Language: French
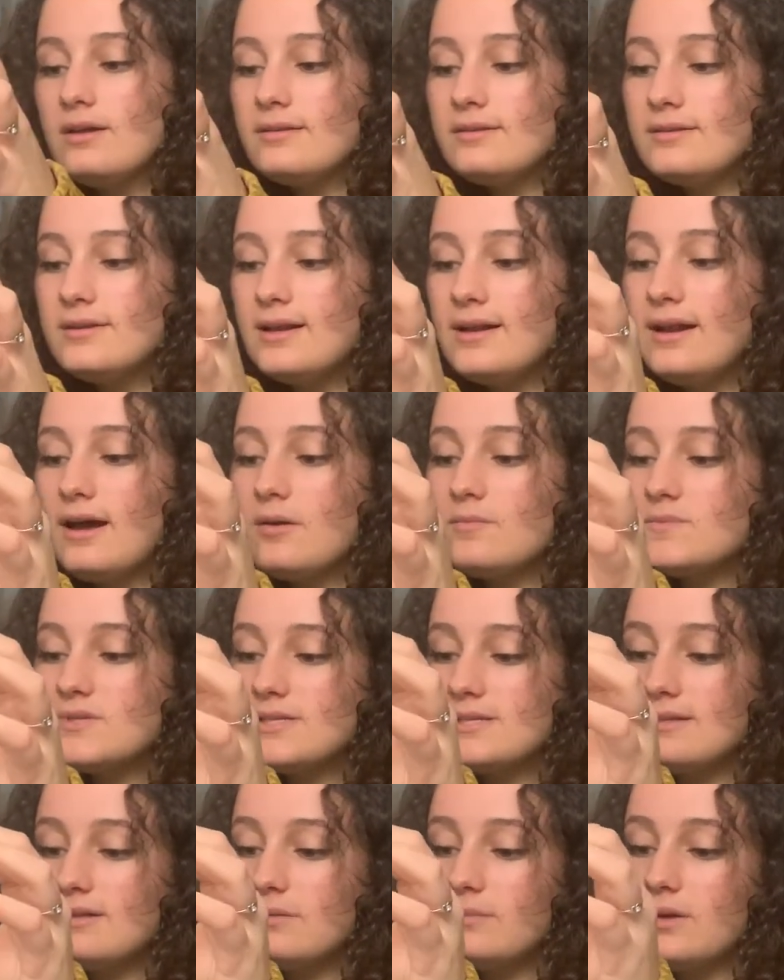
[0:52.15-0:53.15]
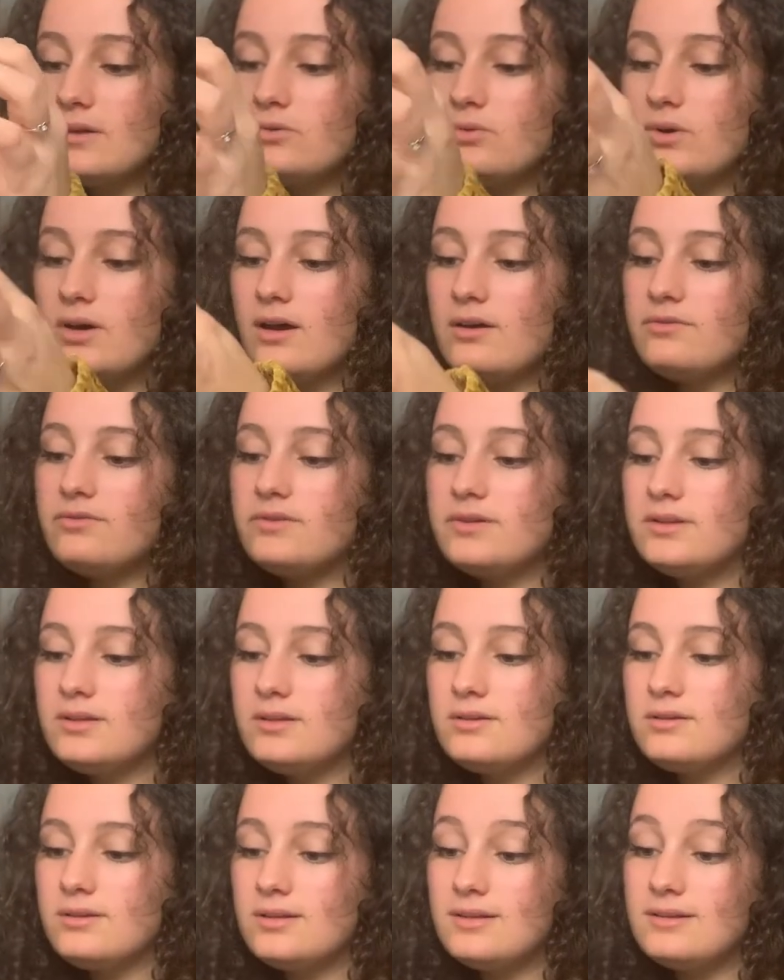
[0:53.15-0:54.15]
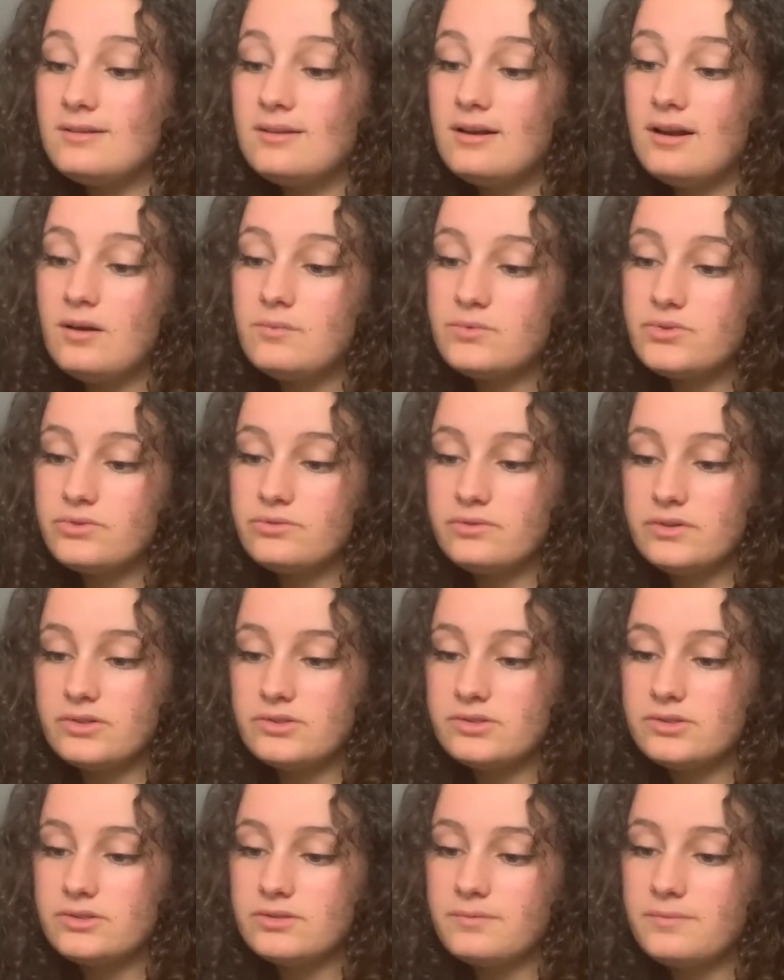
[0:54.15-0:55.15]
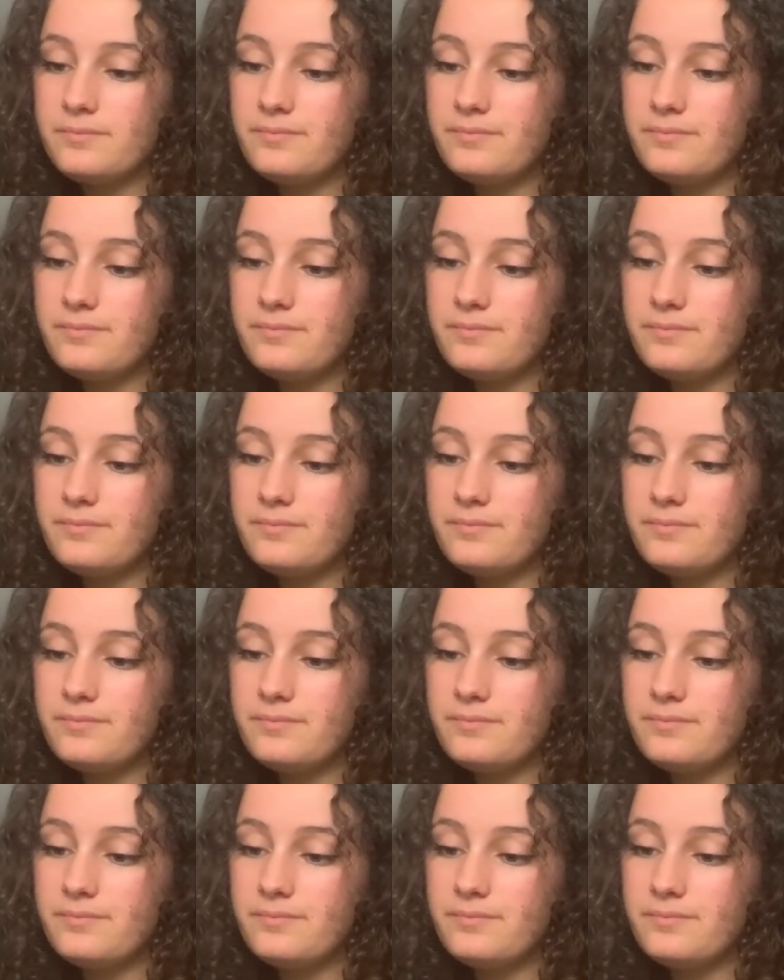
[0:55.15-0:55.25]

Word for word: Des larmes cinématographiques et des larmes sauvages